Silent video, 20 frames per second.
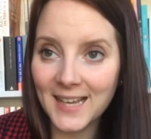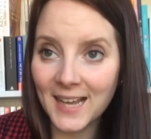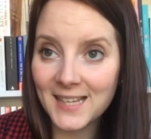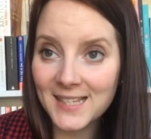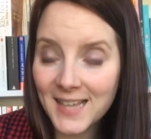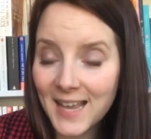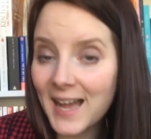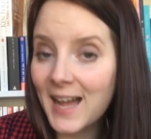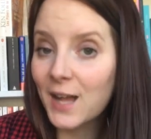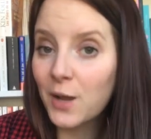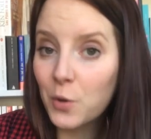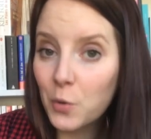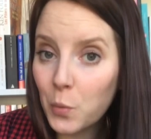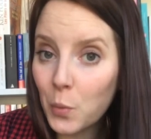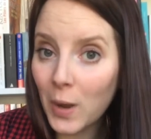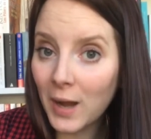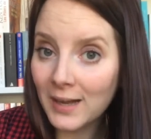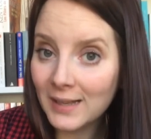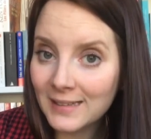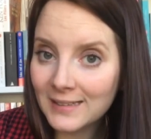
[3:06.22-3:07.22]
ça sert à
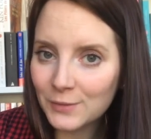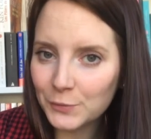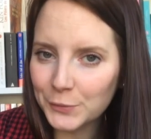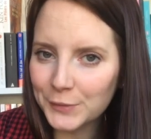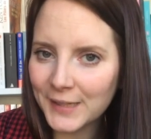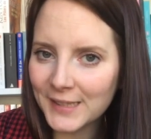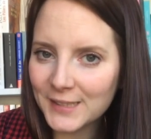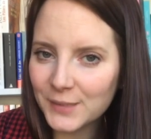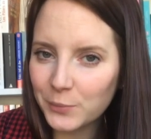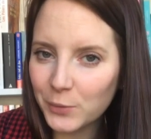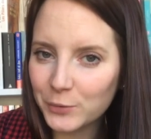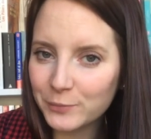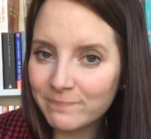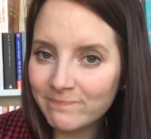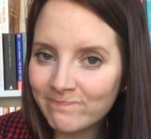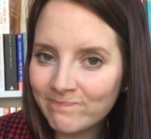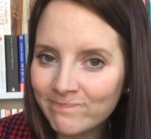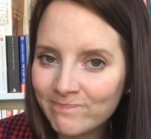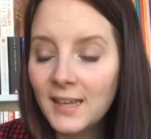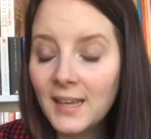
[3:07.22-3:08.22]
quoi concrètement
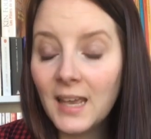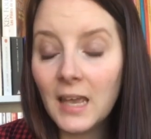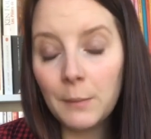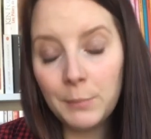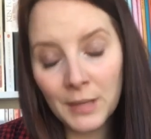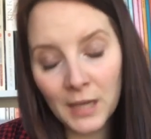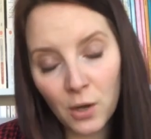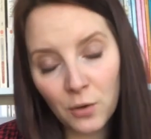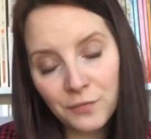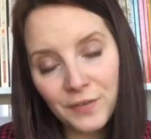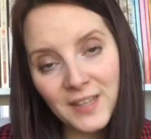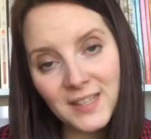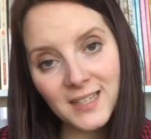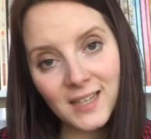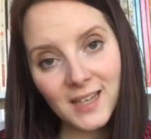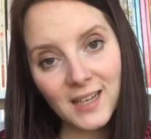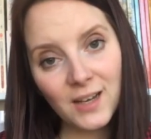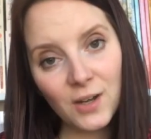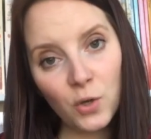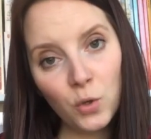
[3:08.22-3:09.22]
Eh bien en fait,